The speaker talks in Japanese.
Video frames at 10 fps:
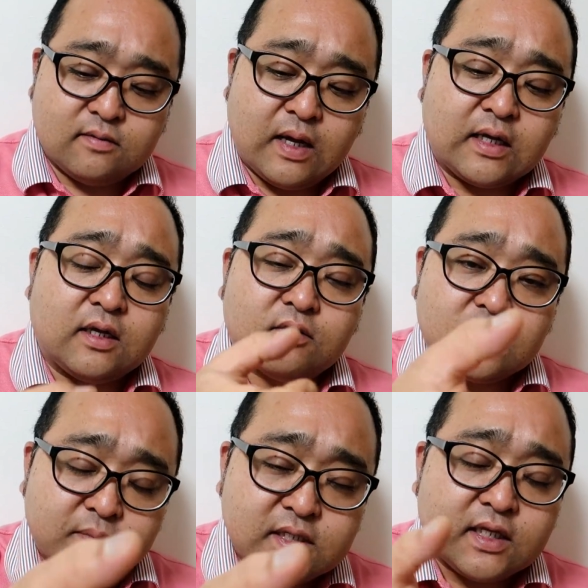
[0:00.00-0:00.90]
半径をこう
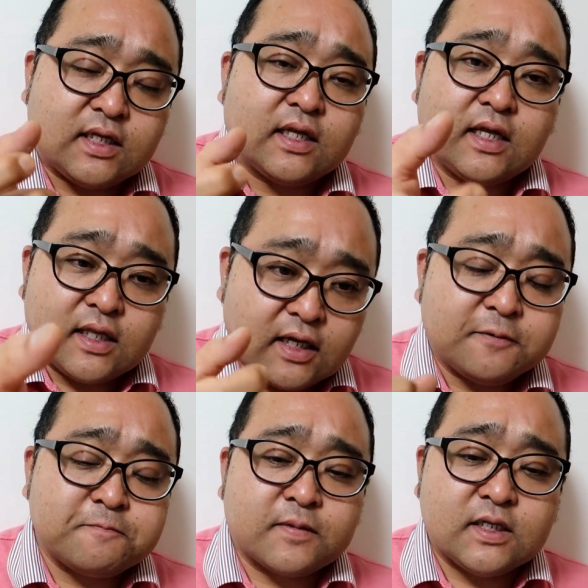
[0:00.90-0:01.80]
やって見せていただいた
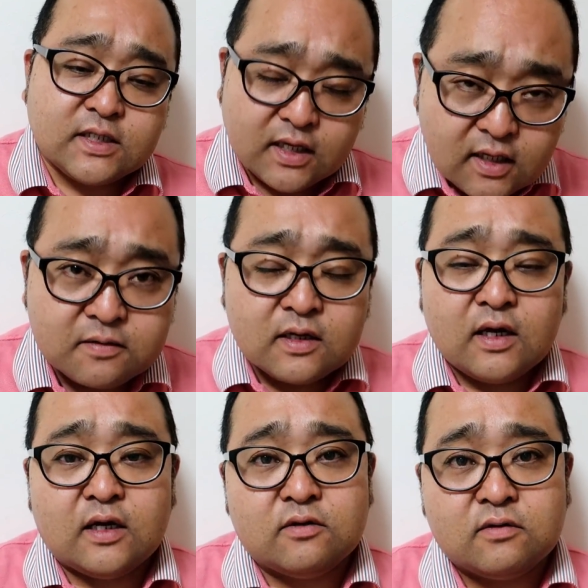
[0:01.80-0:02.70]
りしてね
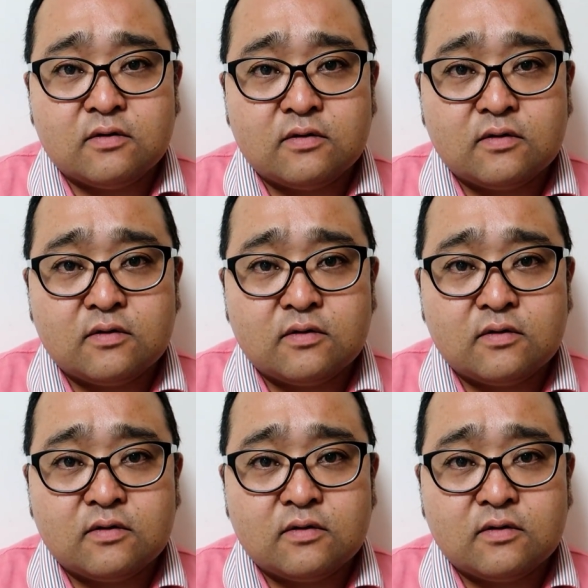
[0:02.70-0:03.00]
あのー